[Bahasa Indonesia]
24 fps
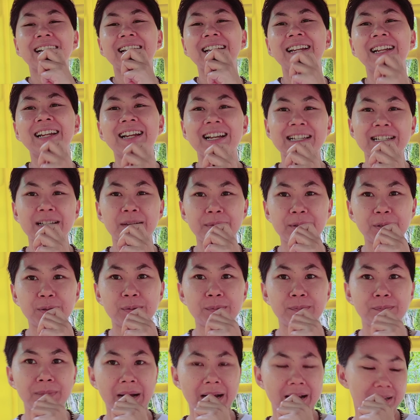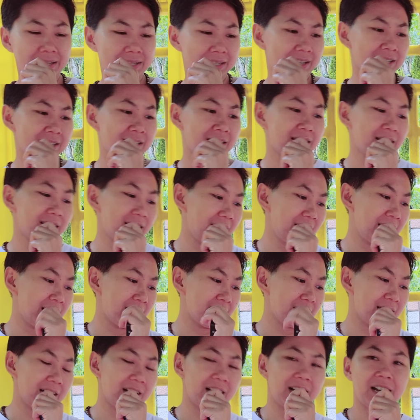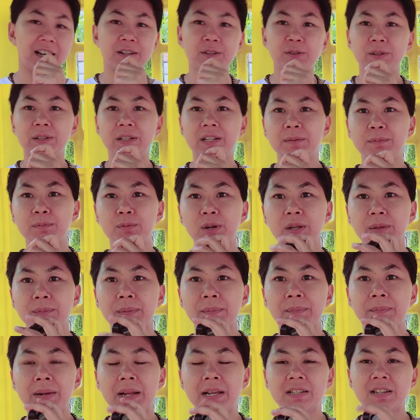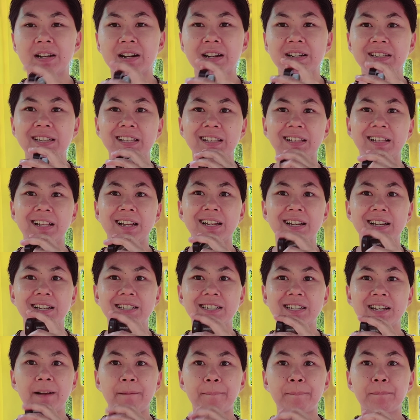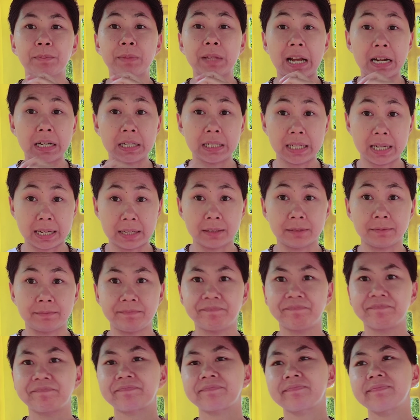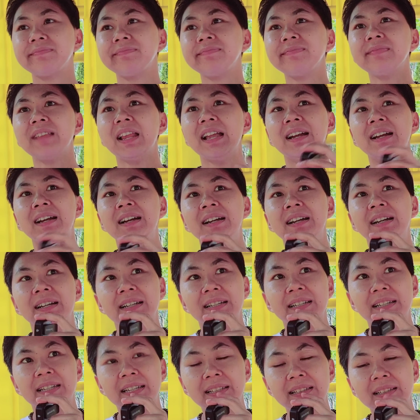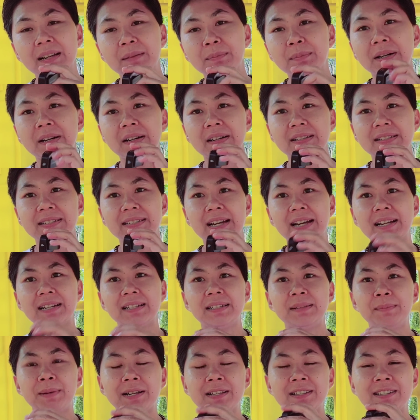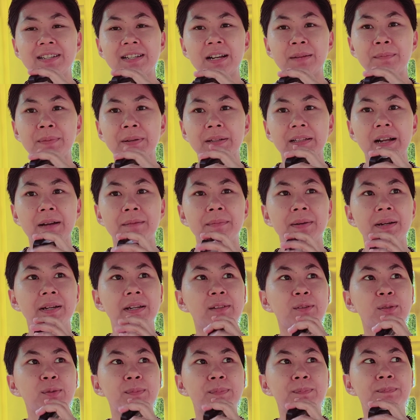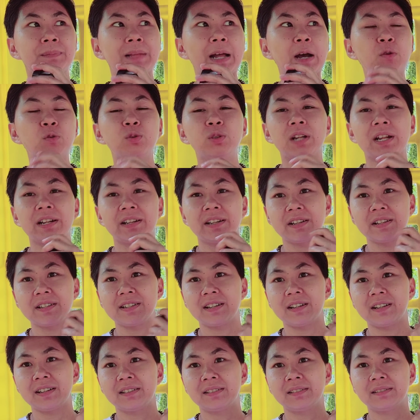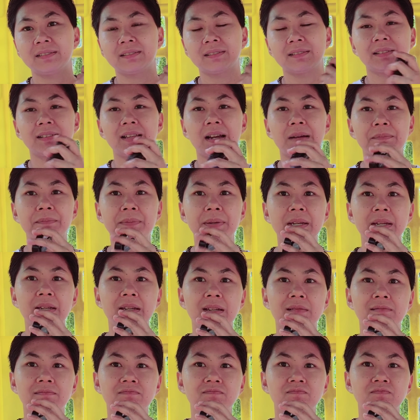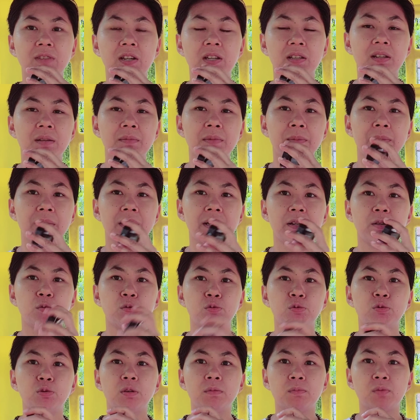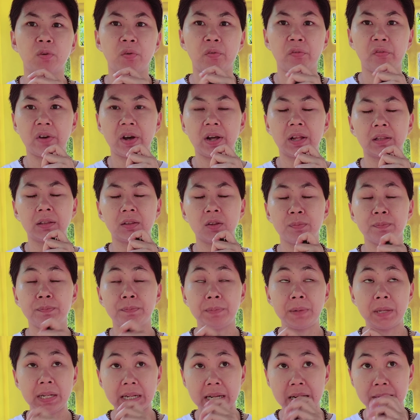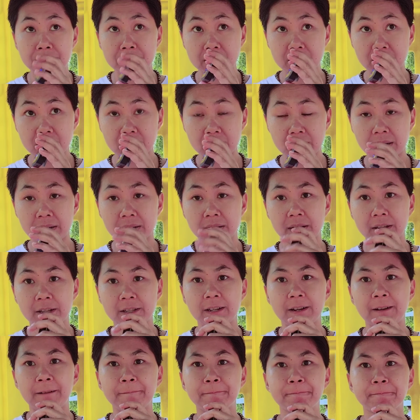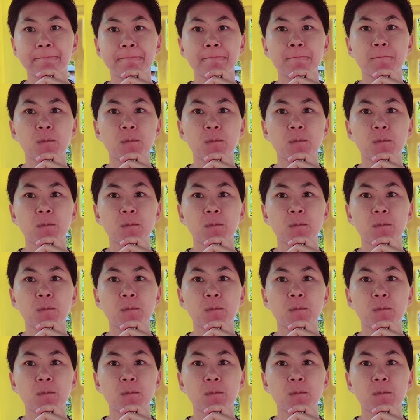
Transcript: hari ini guys itu bahas yang sedih nih guys ya aduh ini buat pembelajaran kita ya guys ya kadang kita bekerja di majikan pertama itu tahunan ya guys ya tapi kita memilih untuk move atau pindah majikan ya guys ya